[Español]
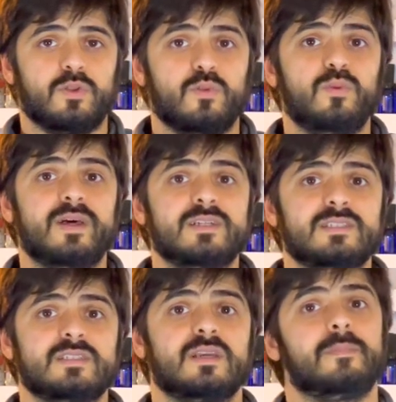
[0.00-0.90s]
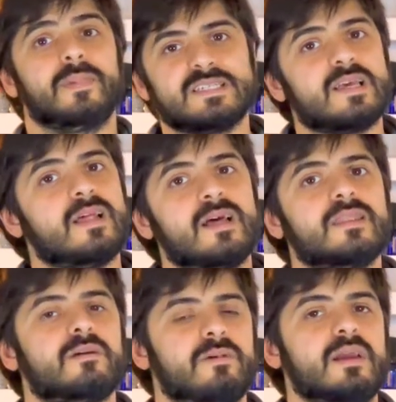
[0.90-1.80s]
dudas, más
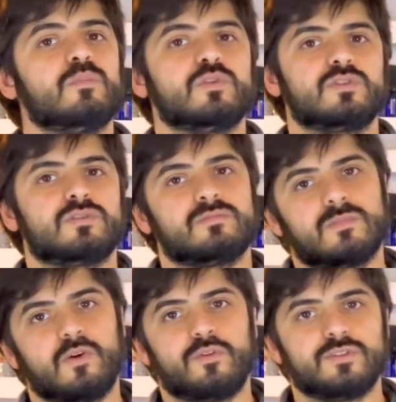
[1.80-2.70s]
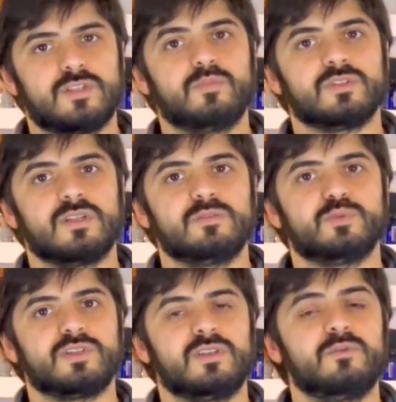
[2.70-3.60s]
adelante veremos otros tipos de
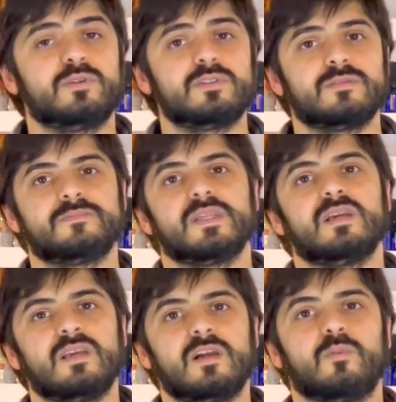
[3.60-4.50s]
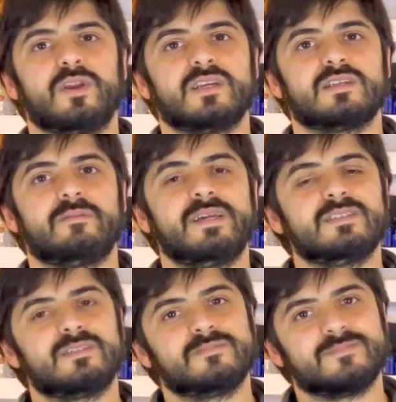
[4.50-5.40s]
dispositivos y como ya
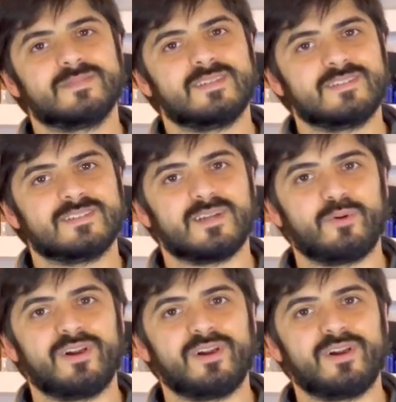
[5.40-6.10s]
sabéis, Sapore